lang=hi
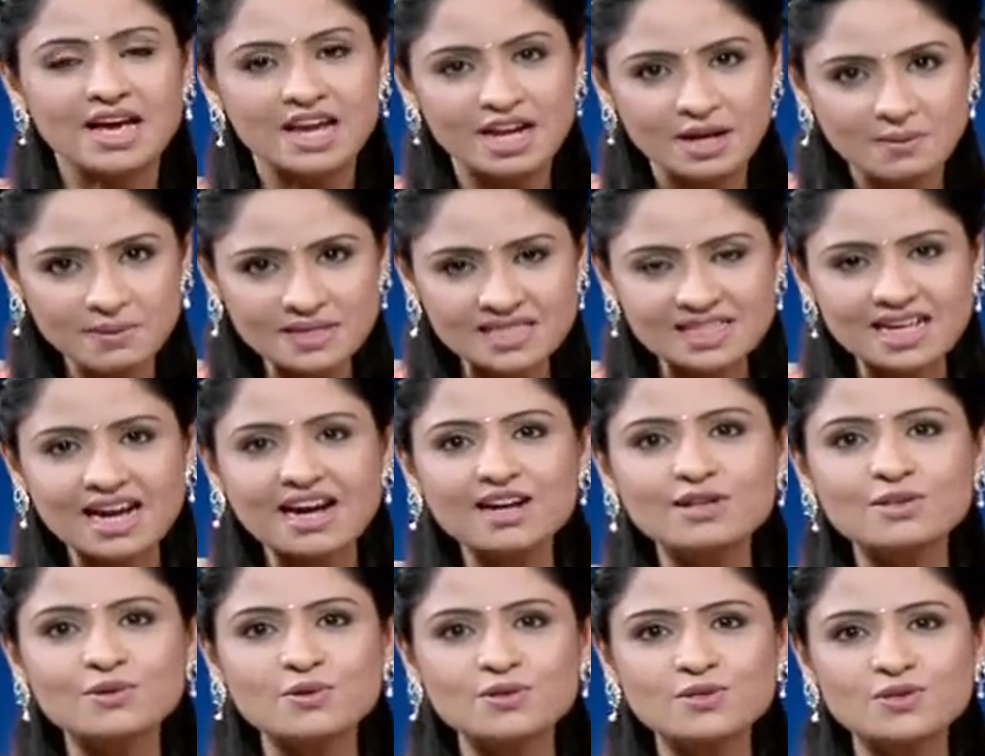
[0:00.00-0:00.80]

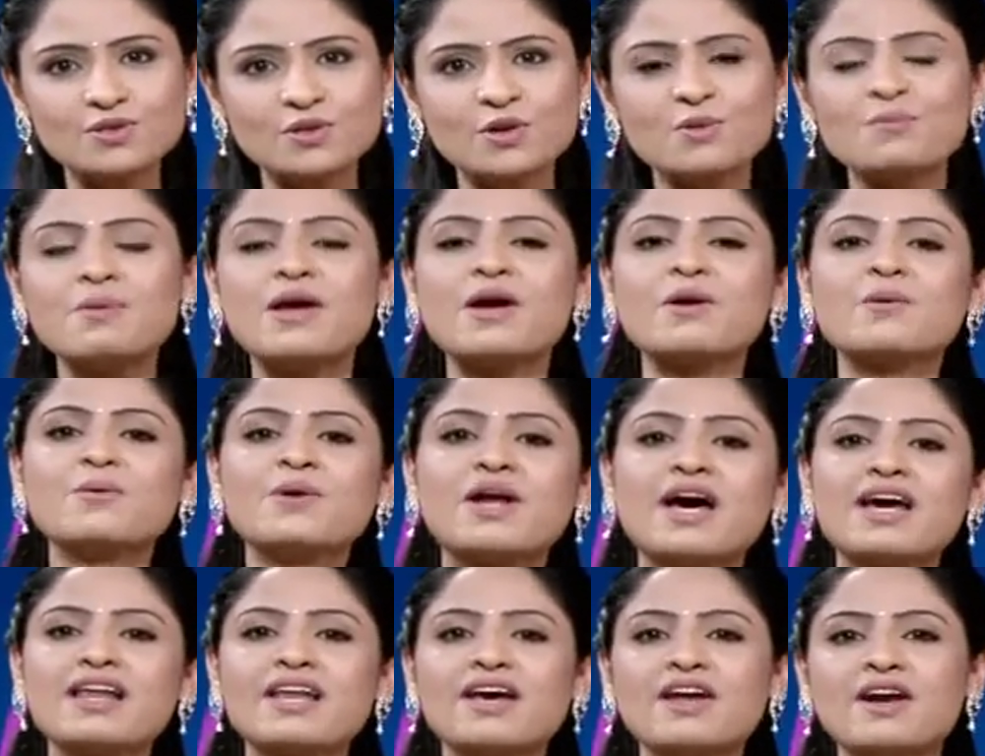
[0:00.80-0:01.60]
नमस्कार दोस्तों मैं हूं
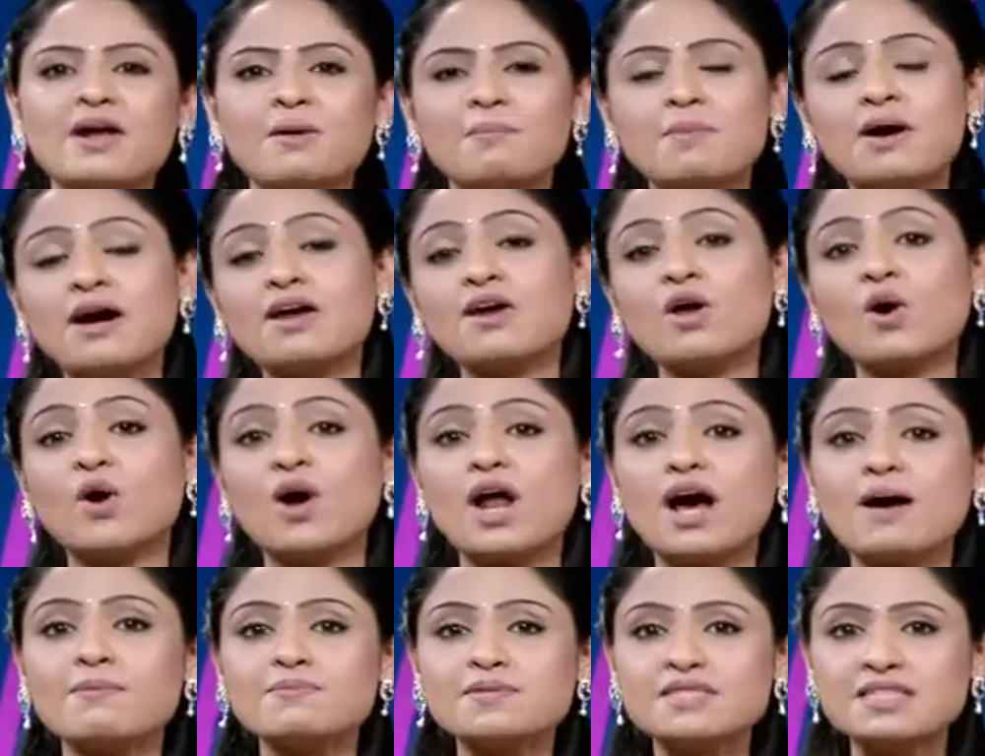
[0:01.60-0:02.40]
राहिला रहमान और
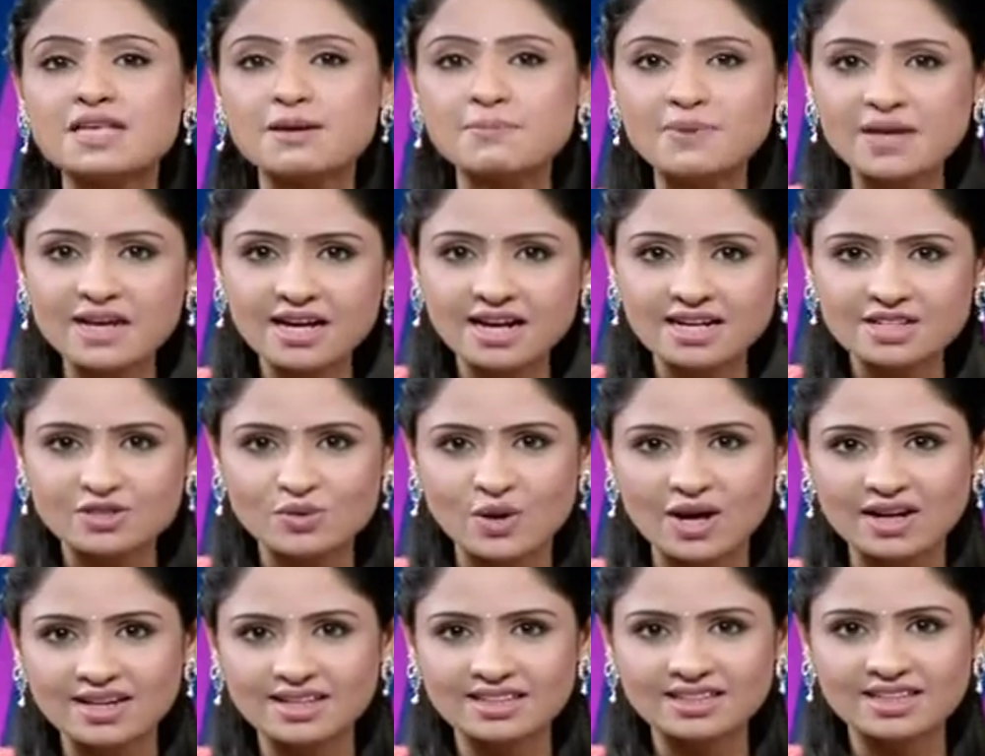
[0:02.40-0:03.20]
आप सभी का
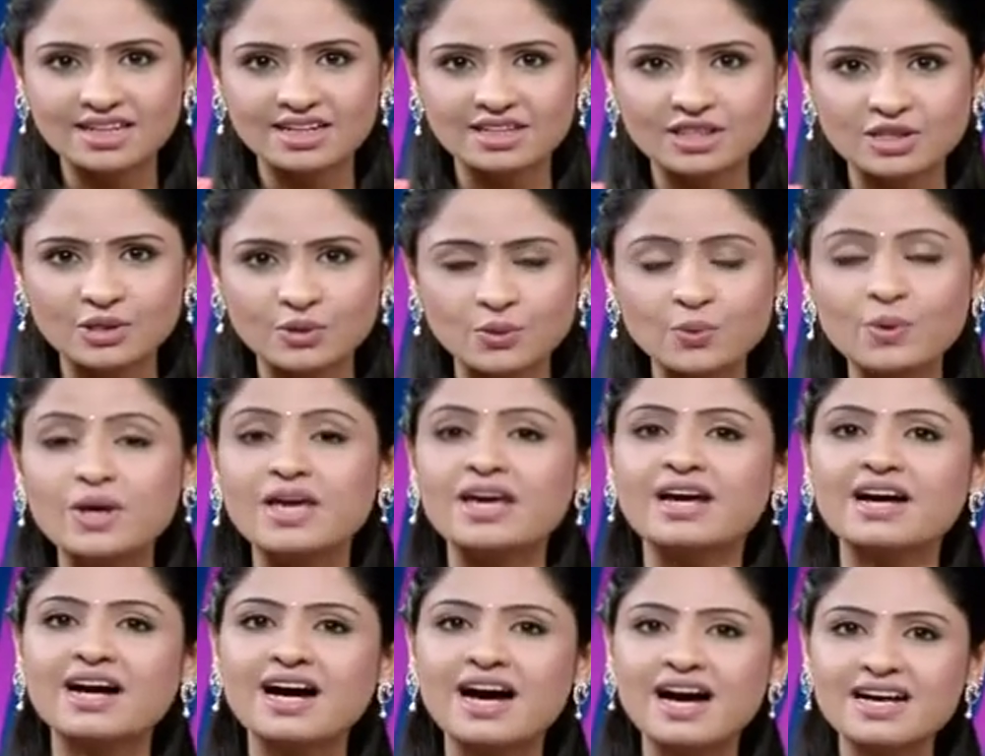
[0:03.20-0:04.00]
स्वागत करती हूं
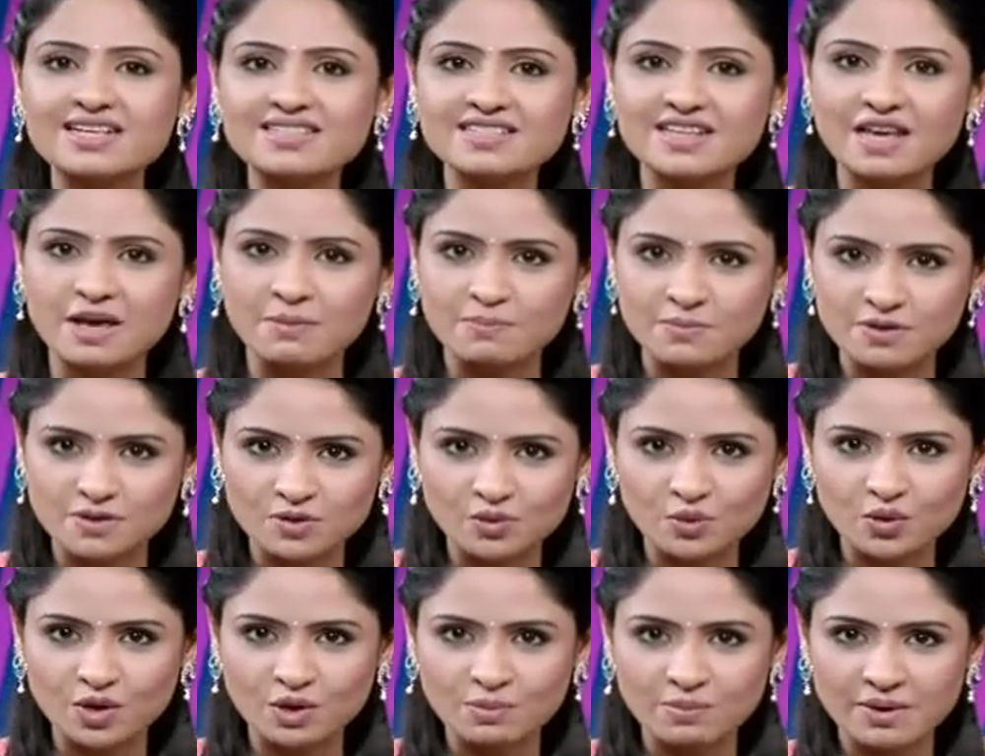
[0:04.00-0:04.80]
एक ख़ास
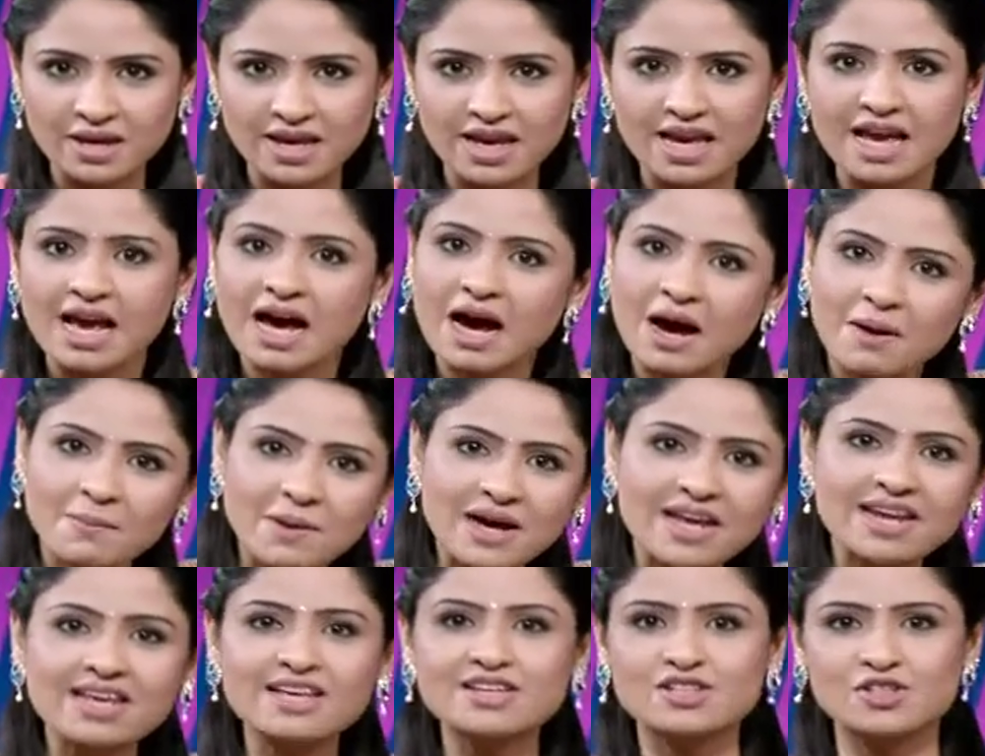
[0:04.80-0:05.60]
एपिसोड में
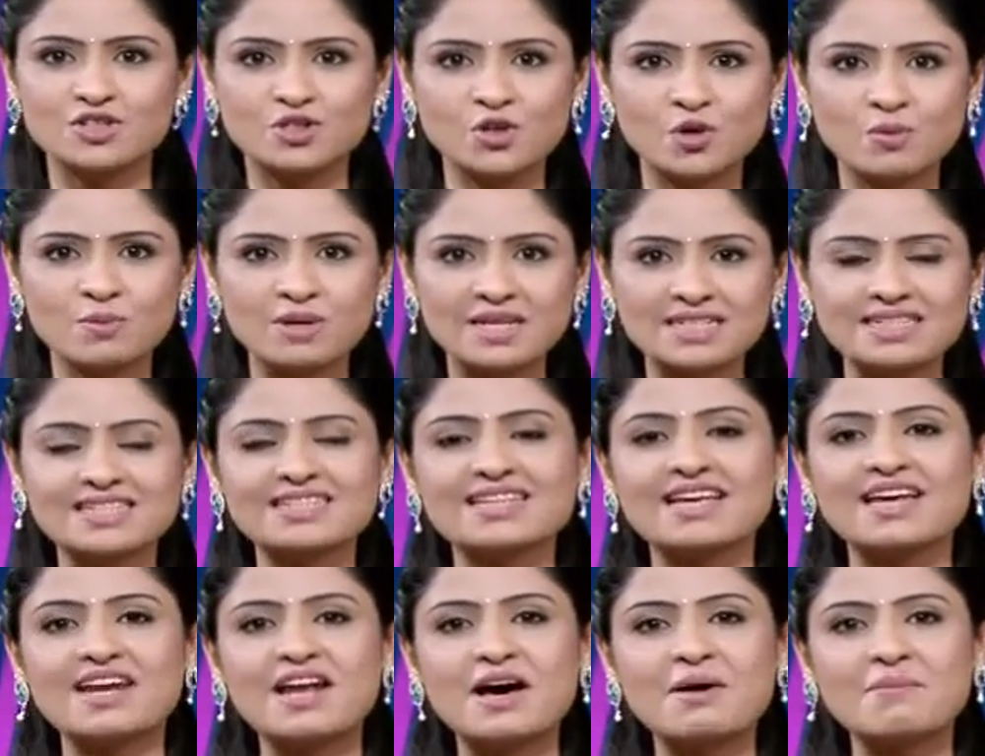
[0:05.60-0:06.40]
हमारे इस शो में
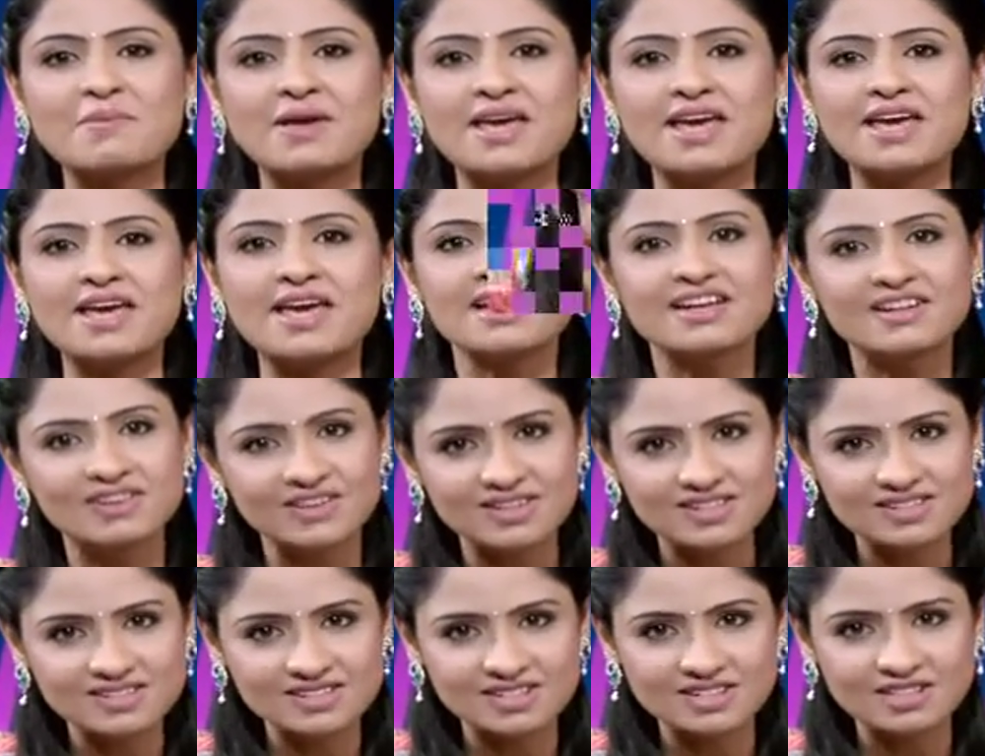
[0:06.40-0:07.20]
जिसका नाम है
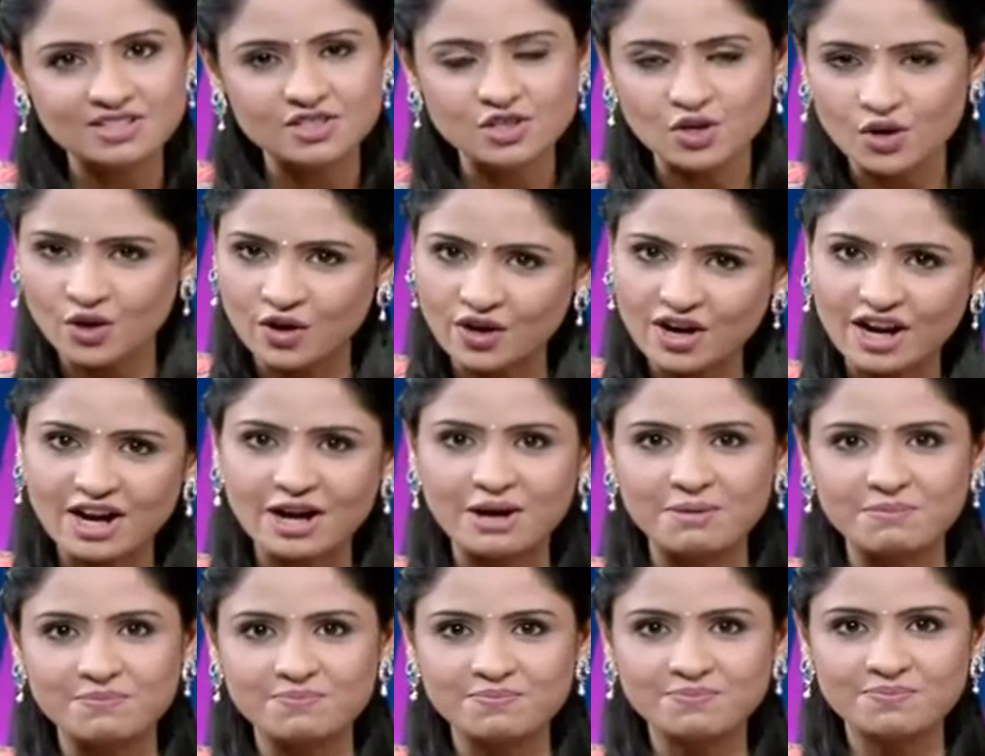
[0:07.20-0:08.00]
क्रिस्टल्स और
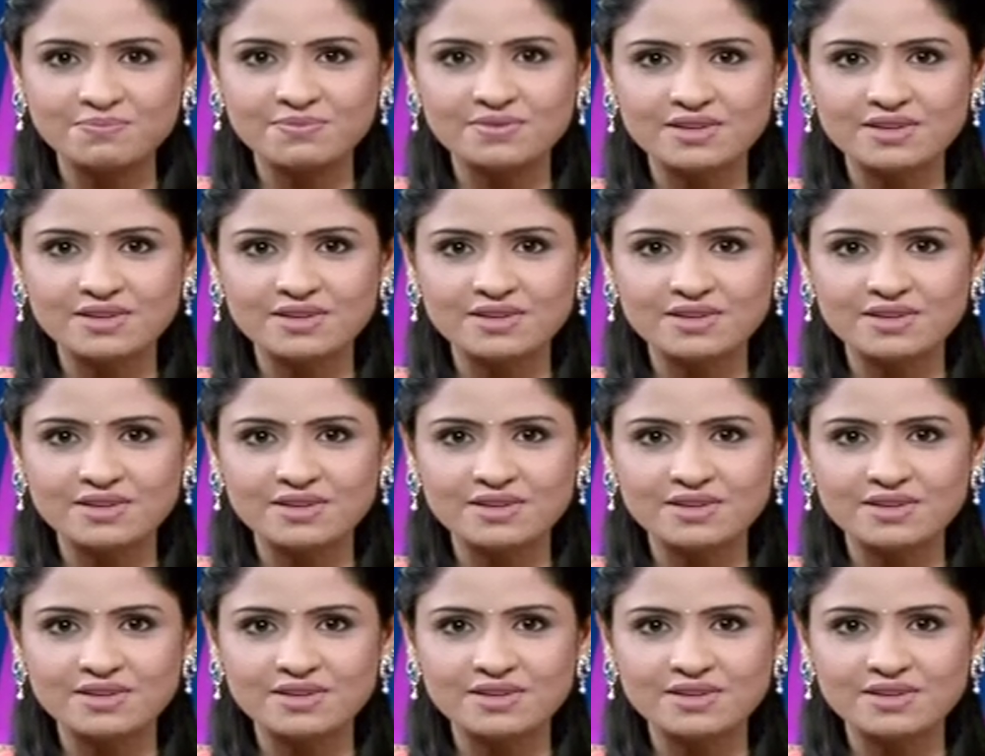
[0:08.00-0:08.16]
हम